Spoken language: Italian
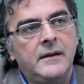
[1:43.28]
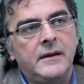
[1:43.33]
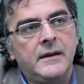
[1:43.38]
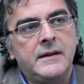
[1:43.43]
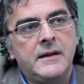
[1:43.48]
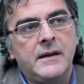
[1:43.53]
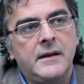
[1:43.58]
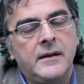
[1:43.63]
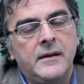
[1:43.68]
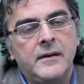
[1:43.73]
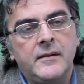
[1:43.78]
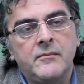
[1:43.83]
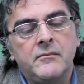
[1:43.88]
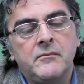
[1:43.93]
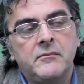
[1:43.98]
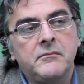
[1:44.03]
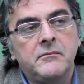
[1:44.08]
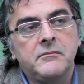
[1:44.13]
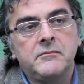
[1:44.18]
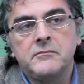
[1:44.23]

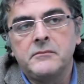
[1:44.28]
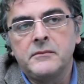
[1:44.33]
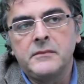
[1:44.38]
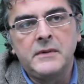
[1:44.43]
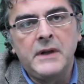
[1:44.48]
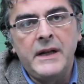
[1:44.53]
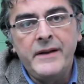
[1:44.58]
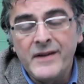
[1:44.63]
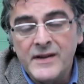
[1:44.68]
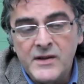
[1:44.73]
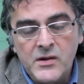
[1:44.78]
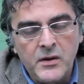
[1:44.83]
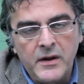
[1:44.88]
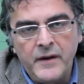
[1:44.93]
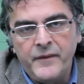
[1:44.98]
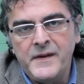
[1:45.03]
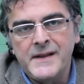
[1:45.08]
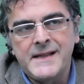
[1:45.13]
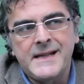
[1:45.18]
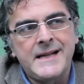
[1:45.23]
ehm,
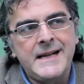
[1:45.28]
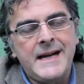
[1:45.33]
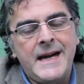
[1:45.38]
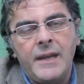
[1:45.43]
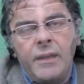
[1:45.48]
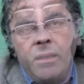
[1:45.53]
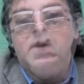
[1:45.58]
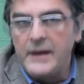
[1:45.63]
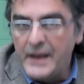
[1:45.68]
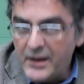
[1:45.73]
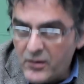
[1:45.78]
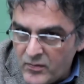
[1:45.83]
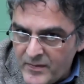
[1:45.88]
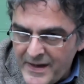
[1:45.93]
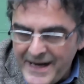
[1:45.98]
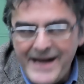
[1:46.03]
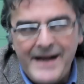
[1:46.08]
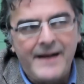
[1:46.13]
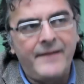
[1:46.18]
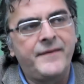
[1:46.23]
l'evasione fiscale,
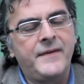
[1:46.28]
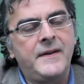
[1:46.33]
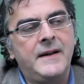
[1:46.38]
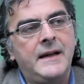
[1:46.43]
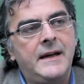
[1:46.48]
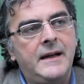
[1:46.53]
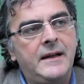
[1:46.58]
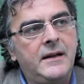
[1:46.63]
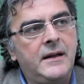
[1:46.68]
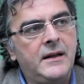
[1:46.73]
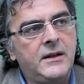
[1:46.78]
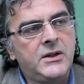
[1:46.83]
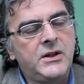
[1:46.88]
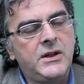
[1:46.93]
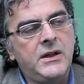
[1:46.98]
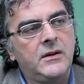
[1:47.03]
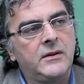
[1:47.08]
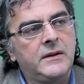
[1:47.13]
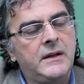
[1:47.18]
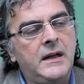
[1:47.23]
l'ecomafia, il
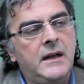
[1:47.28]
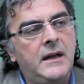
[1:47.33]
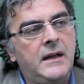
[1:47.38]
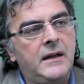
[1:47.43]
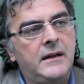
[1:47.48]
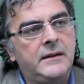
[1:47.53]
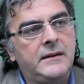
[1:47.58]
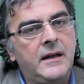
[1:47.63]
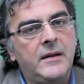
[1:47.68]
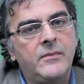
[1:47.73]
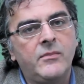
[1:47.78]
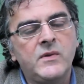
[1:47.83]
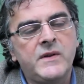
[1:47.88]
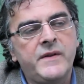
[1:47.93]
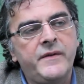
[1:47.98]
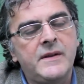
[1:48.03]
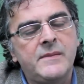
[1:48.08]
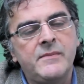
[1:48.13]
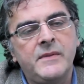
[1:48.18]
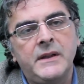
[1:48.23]
giro del,
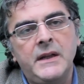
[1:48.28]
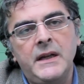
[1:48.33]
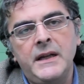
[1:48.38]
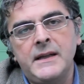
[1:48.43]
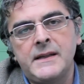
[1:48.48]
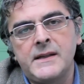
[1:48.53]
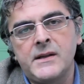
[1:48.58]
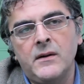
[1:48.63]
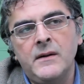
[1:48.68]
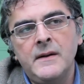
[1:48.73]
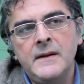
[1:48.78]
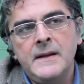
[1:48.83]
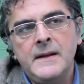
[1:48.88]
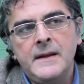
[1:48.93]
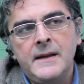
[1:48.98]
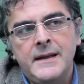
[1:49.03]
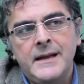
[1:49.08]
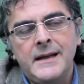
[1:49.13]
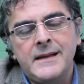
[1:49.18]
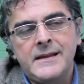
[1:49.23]
dell'abusivismo edilizio,
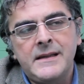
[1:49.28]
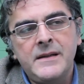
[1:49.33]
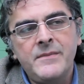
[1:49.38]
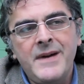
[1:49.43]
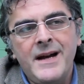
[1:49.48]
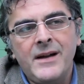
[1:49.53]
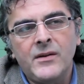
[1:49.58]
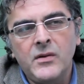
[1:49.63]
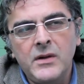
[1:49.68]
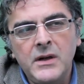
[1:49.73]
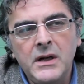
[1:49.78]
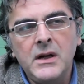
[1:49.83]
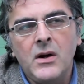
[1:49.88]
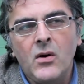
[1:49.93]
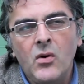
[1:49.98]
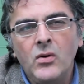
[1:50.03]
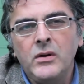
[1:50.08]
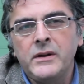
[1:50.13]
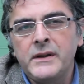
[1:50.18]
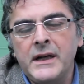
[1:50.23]
e ha stimato in
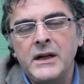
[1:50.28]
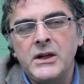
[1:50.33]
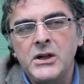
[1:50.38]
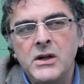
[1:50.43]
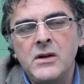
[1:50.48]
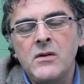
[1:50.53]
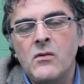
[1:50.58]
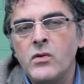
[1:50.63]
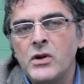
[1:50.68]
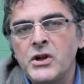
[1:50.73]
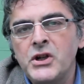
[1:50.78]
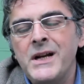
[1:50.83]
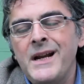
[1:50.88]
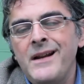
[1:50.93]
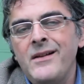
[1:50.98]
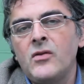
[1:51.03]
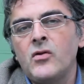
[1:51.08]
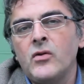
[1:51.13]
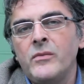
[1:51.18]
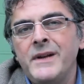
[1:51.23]
oltre
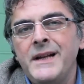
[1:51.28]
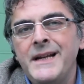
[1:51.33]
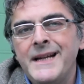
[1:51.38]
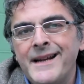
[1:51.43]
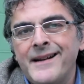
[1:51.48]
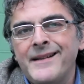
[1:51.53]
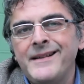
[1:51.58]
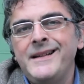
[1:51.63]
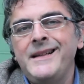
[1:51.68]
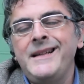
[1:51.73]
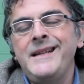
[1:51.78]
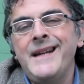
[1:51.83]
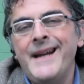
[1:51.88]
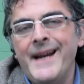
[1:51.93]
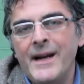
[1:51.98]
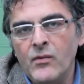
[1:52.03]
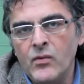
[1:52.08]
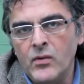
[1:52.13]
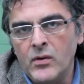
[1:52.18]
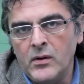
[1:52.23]
500 miliardi di
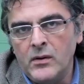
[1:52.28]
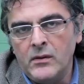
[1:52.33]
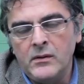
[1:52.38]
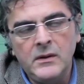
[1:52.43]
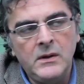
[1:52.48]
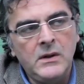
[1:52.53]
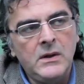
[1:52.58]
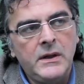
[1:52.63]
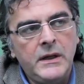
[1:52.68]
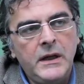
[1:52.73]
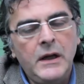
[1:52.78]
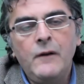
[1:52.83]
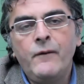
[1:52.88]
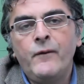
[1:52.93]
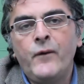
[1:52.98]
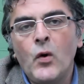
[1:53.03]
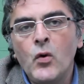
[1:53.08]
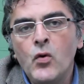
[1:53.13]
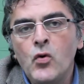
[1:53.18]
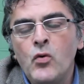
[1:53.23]
euro il
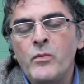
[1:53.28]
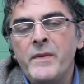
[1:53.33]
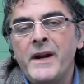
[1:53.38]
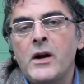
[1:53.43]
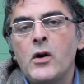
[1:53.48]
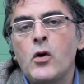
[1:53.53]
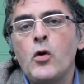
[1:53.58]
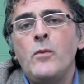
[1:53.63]
volume